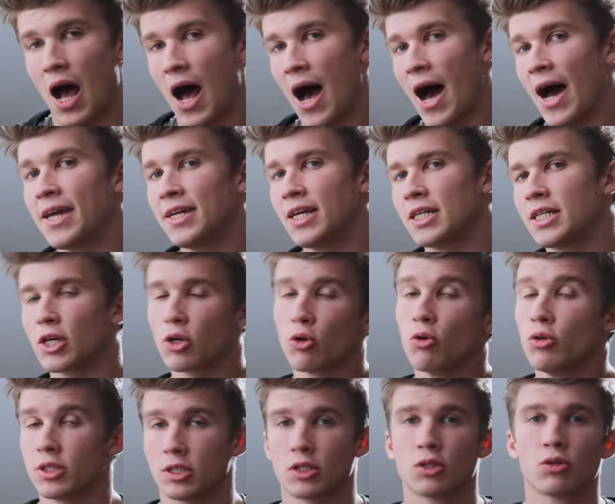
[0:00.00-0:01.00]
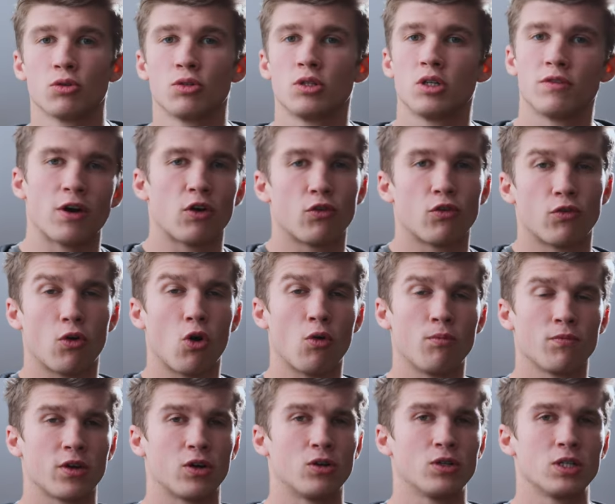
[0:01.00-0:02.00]
einer der größten Gründe,
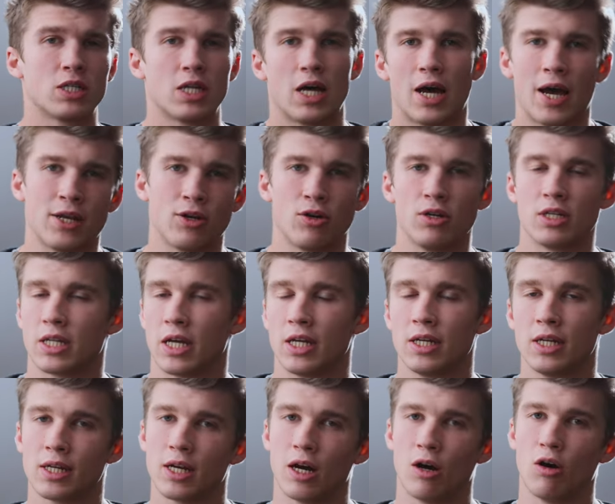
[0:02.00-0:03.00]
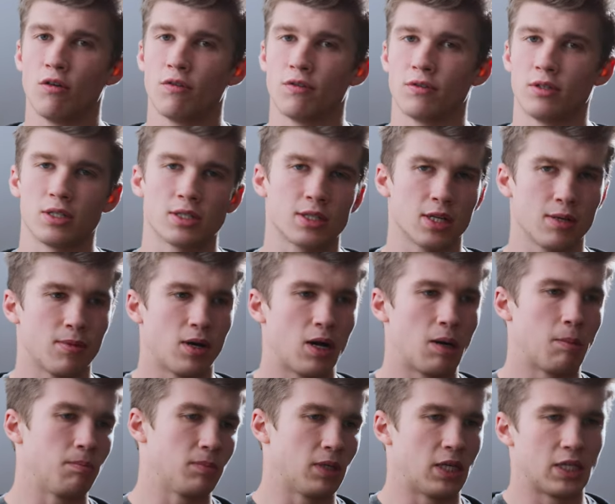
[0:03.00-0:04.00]
warum wir uns ein neues Handy kaufen, ist
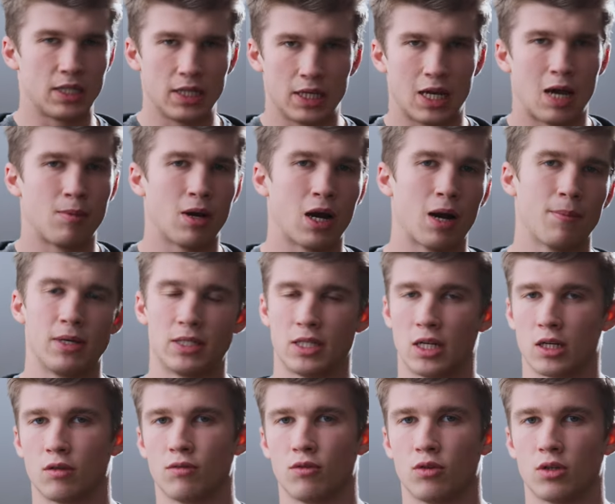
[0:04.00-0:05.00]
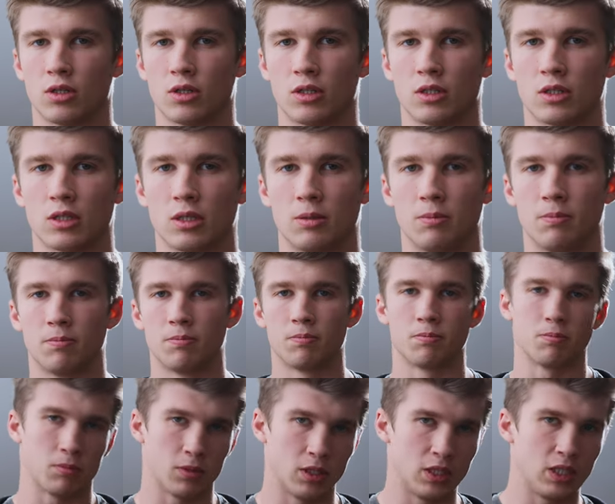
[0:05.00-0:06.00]
immer, dass die Kamera besser geworden ist.
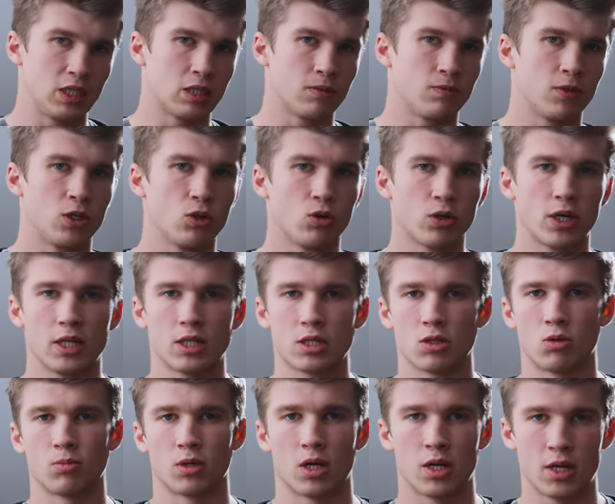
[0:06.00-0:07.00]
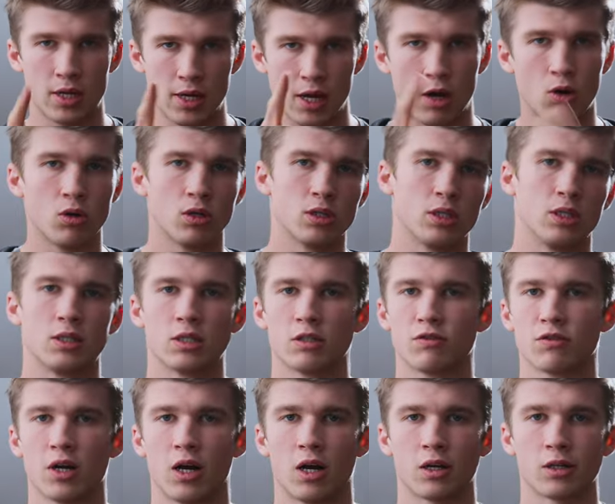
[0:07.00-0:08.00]
In diesem Video geht es um genau diese
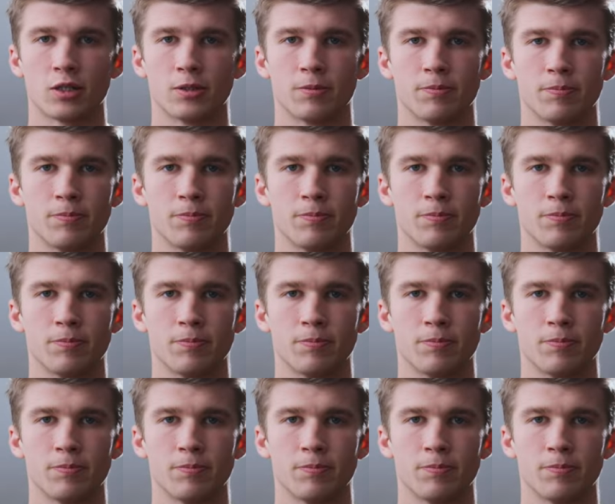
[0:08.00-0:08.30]
Frage.